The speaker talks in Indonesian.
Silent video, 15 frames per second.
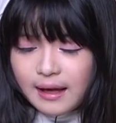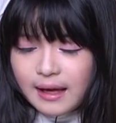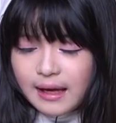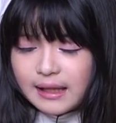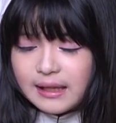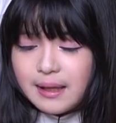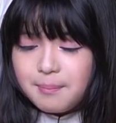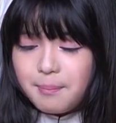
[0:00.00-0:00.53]

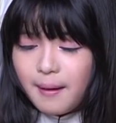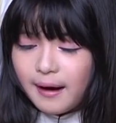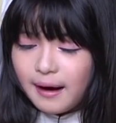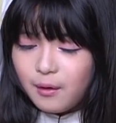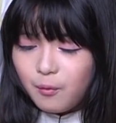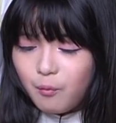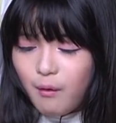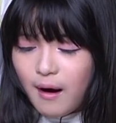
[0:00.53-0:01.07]
Ini
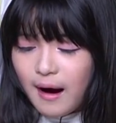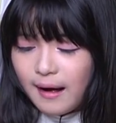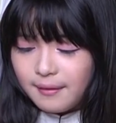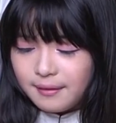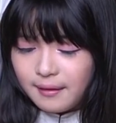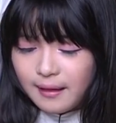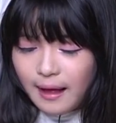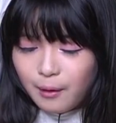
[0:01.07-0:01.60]
pakai uang
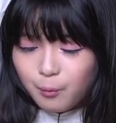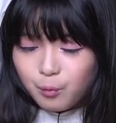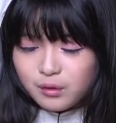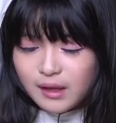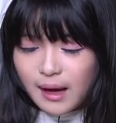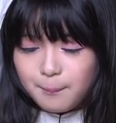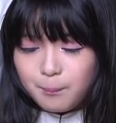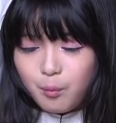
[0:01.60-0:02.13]
hasil aku
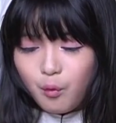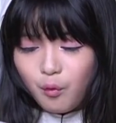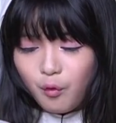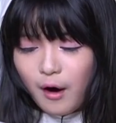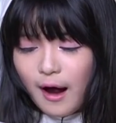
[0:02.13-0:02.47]
nabung.